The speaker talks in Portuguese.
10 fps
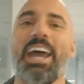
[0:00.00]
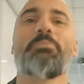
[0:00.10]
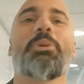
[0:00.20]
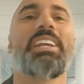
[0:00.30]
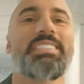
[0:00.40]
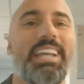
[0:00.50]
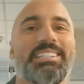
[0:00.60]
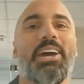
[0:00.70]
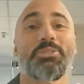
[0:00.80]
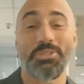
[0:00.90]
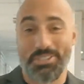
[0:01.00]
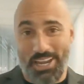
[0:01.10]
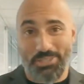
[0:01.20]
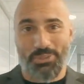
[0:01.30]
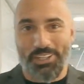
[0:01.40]
e potencializar o
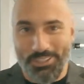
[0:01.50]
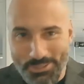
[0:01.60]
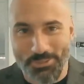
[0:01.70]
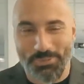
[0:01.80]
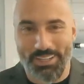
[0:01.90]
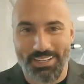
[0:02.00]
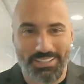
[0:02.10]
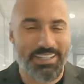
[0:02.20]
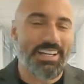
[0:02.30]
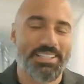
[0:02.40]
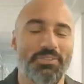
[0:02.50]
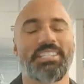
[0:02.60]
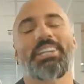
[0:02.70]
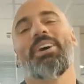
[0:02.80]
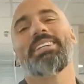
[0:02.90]
sucesso aí na sua empresa? Se
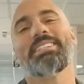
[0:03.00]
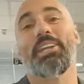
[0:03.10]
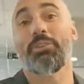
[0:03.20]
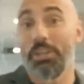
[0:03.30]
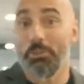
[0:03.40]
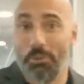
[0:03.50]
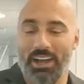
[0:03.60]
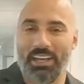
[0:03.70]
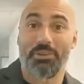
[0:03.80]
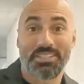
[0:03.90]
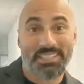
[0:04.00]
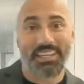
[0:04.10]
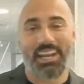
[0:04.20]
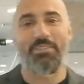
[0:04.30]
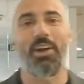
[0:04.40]
você não é inscrito aqui no meu canal, se
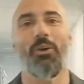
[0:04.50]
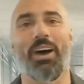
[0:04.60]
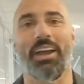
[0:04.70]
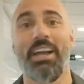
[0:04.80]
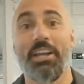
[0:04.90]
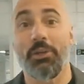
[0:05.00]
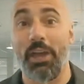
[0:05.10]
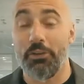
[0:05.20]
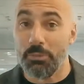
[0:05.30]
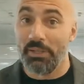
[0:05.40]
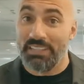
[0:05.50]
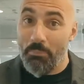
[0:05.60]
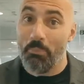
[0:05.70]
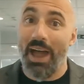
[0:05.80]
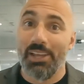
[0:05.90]
inscreve agora, que eu quero te mandar
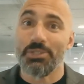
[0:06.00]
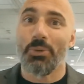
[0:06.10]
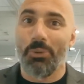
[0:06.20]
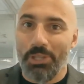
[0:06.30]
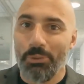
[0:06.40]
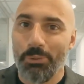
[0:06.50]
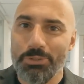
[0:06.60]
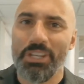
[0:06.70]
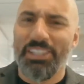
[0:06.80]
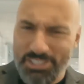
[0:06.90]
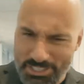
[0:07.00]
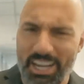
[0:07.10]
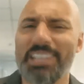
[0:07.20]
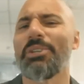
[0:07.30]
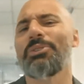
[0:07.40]
mais conteúdos de
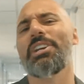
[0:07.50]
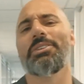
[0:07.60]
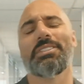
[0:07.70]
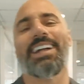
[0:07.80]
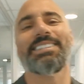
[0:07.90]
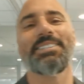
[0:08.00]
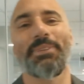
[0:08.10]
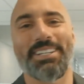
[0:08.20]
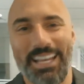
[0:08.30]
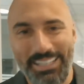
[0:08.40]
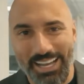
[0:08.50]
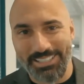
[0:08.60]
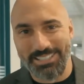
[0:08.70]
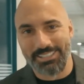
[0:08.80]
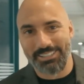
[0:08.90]
geração de resultados empresariais.